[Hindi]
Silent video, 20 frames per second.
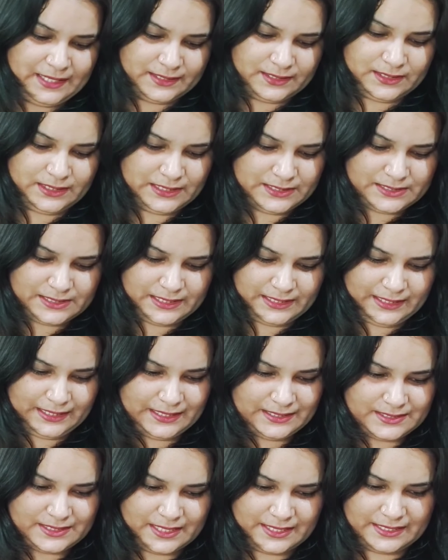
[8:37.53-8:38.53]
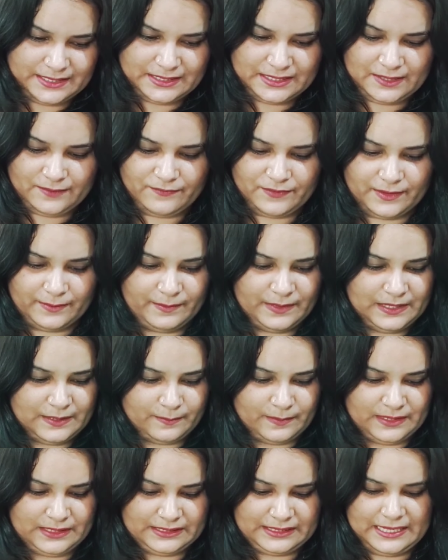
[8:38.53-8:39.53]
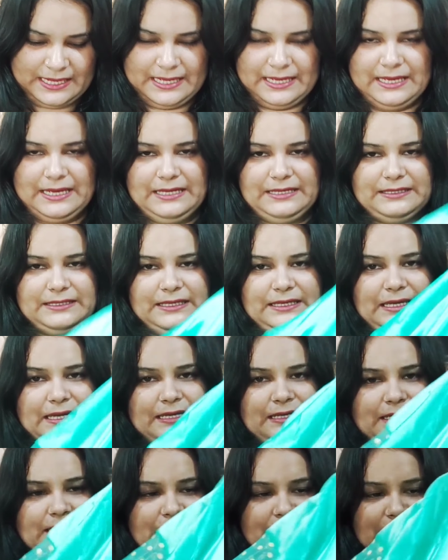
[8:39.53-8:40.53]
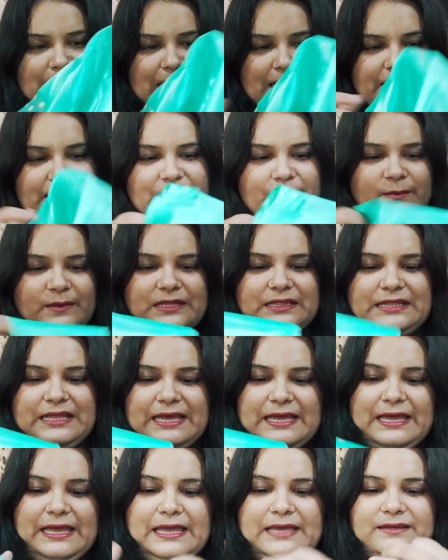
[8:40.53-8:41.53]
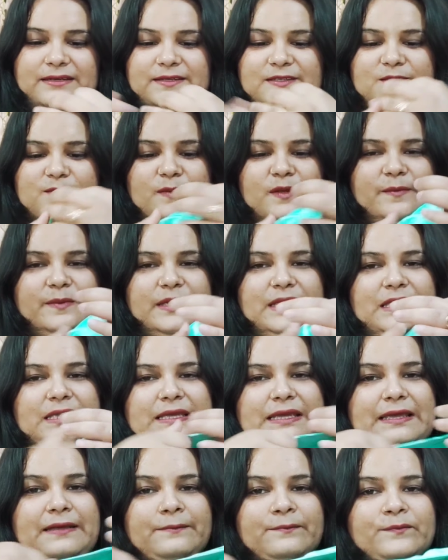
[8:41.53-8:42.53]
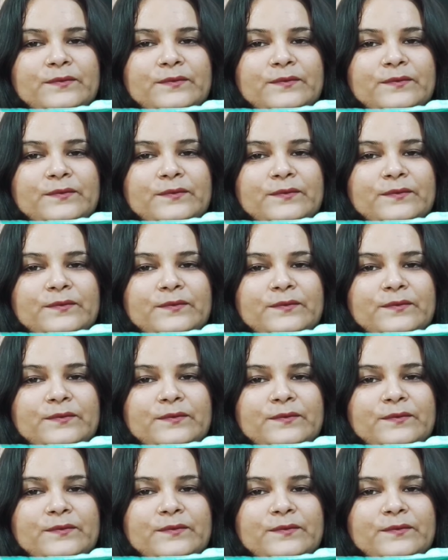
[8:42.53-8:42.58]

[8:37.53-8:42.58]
अंदर से ये सेटिन का फेब्रिक मिलता है ये लाइनिंग मिलता है एंड इसमें भी ये